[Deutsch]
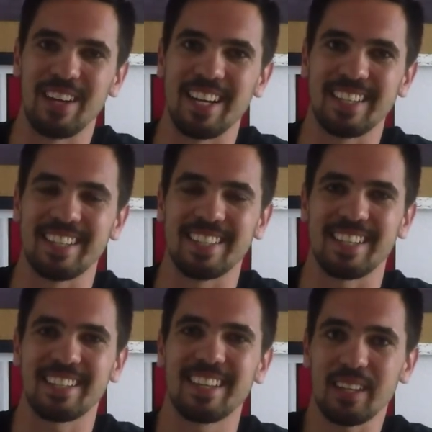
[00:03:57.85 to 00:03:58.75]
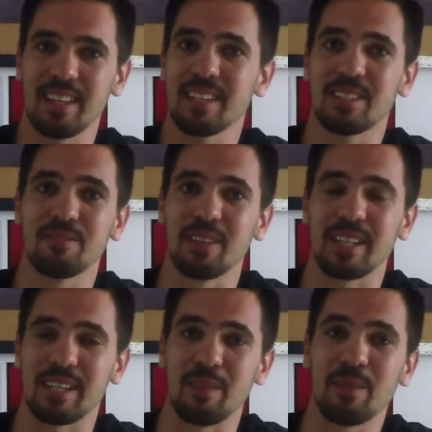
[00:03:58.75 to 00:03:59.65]
ehrlich gesagt. Es wird
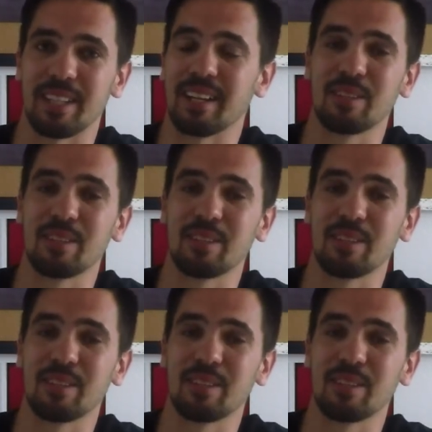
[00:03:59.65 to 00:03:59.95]
halt immer dann